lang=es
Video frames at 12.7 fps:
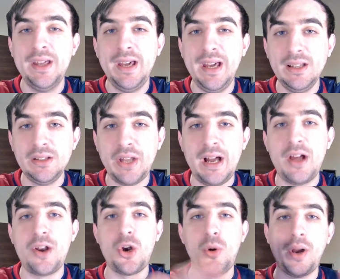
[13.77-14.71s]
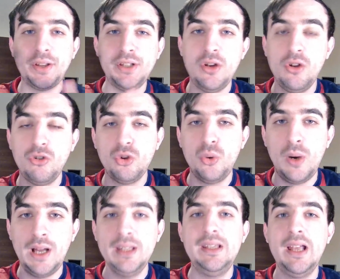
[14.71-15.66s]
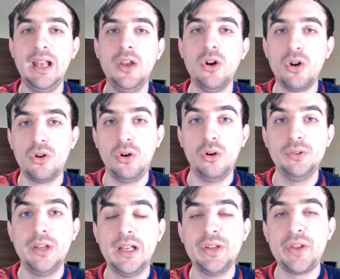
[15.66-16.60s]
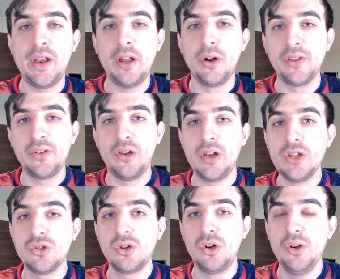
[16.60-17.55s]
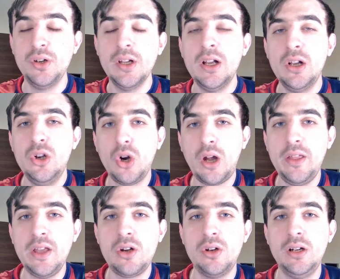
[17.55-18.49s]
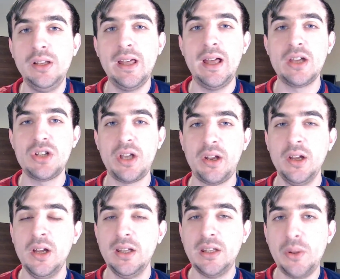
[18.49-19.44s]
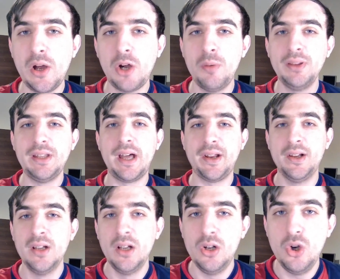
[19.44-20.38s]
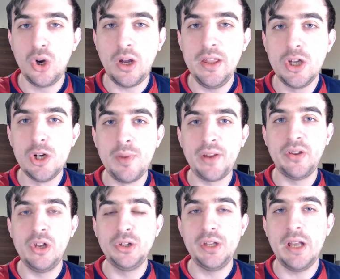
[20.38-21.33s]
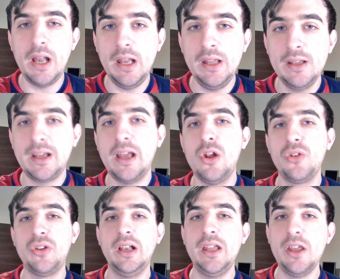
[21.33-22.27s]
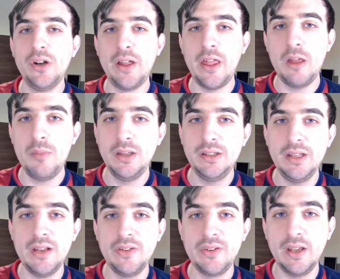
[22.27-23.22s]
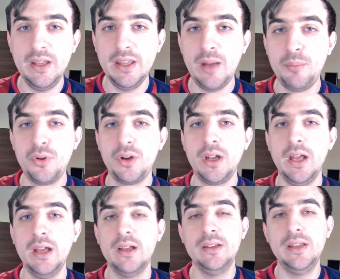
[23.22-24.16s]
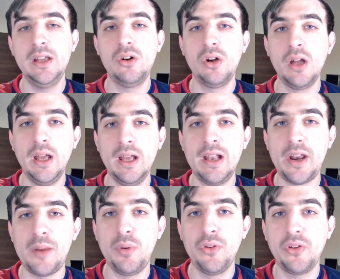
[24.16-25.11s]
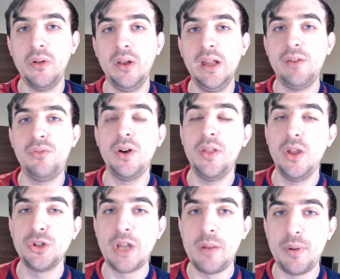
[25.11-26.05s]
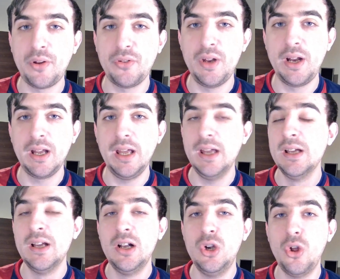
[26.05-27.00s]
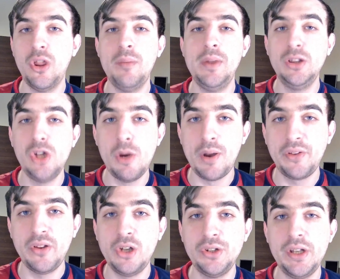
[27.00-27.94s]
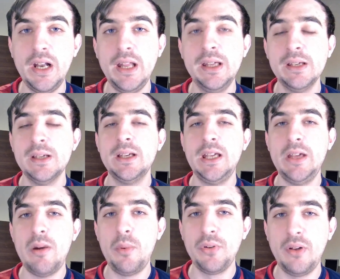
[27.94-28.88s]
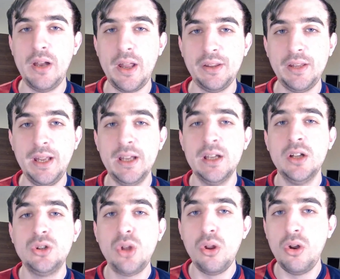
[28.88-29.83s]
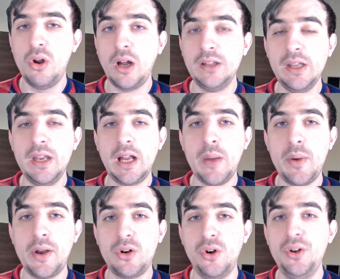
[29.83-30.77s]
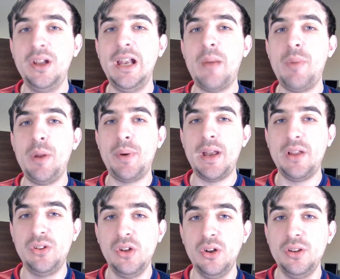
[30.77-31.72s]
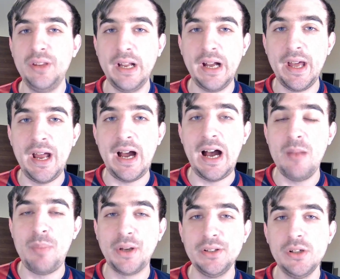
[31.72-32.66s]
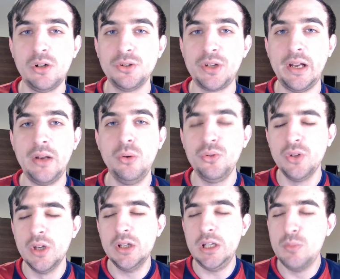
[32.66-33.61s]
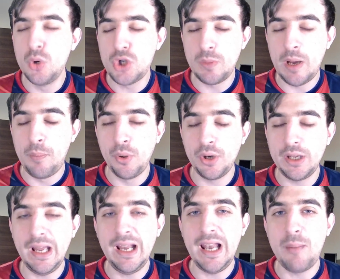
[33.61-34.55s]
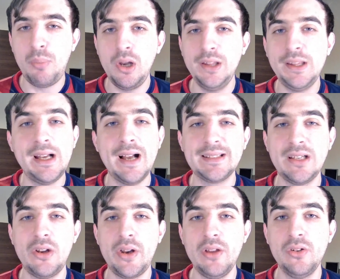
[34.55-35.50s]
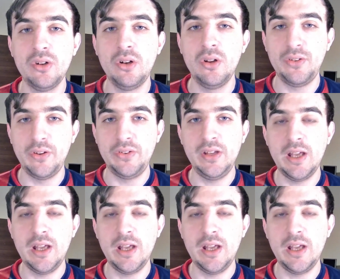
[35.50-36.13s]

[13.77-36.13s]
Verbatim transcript: entra Robertino Insúa y el enojo del entrenador de San Lorenzo con lo que dijo en el día de ayer. Te voy a comentar lo que dijo Marcelo Tinelli, que lo salieron a desmentir enseguida porque dijo que la responsabilidad fue de otra persona que los desmintió Marcelo Tinelli. Y vamos a hablar de todo lo que tiene que ver con la preparación de cara al partido contra Lanús y mucho más porque la política de San Lorenzo se sigue